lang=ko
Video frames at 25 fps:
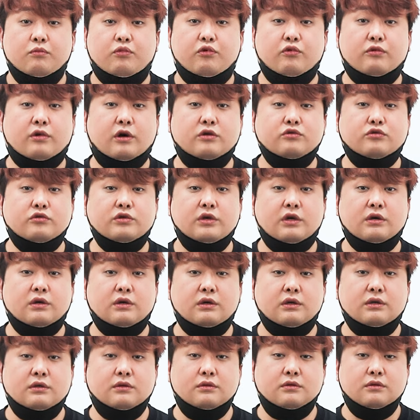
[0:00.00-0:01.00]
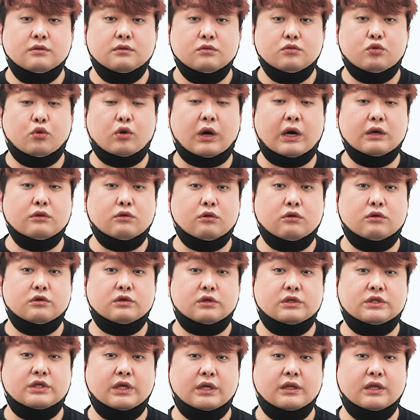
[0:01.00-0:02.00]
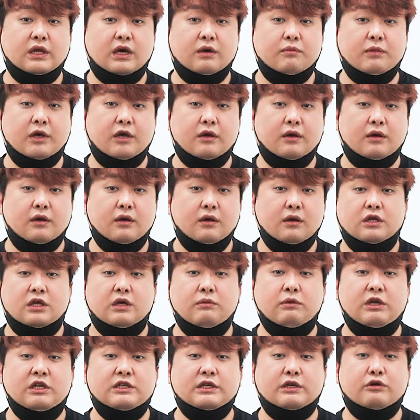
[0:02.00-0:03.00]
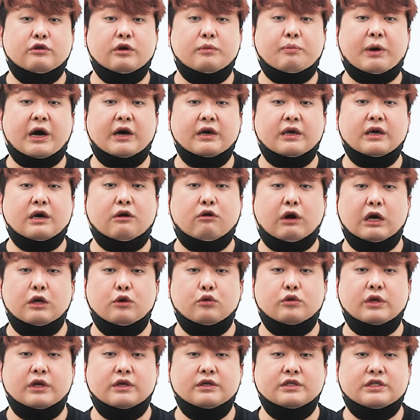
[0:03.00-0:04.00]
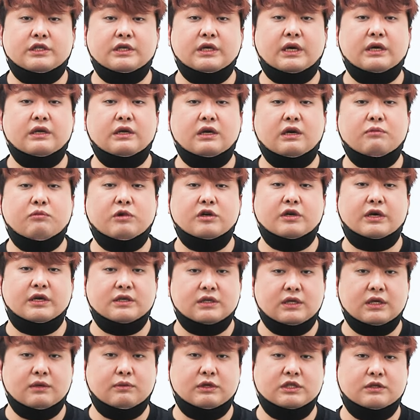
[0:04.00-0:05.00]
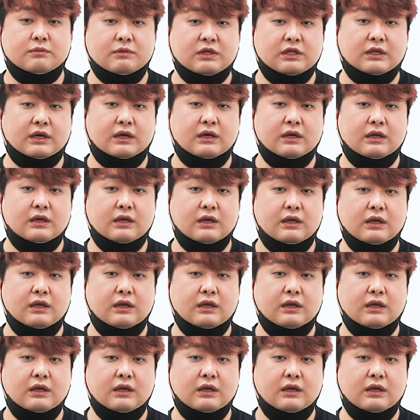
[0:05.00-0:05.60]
부커 중령은 소각로를 설치한 다음에 기밀 자료의 파기가 완료되는 시간을 한번 계산해 봤습니다.